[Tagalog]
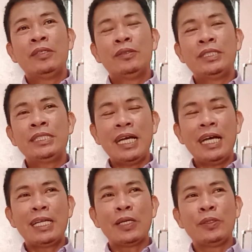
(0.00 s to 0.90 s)
dumadalo.
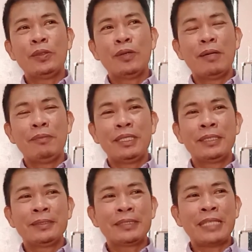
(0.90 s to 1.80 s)
Isang araw, yung
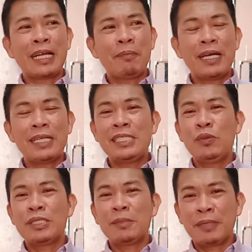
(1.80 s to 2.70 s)
aming
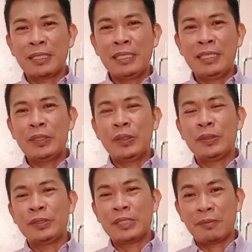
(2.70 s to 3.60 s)
tagapangasiwa sa
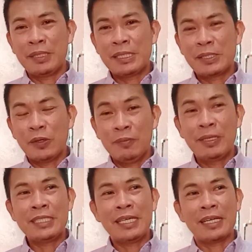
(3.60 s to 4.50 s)
paglilingkod, service
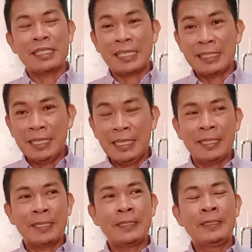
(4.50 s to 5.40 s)
overseer, isa
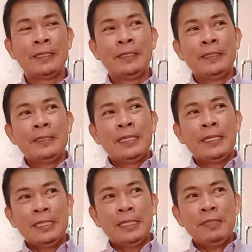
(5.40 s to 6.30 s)
ring elder,
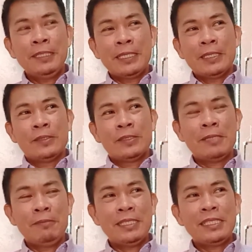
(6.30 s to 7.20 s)
inilapitan
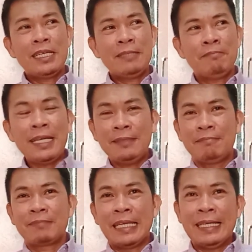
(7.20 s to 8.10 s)
ako, sabi niya sa akin,
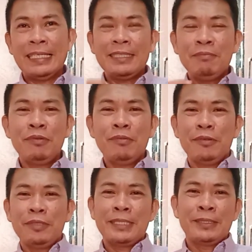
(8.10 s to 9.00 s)
Brad, kailangan natin
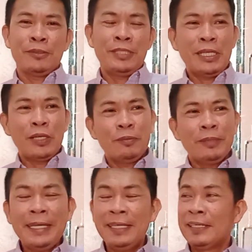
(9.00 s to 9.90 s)
bumuo ng
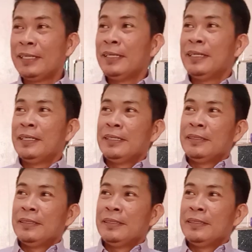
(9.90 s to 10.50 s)
judicial committee.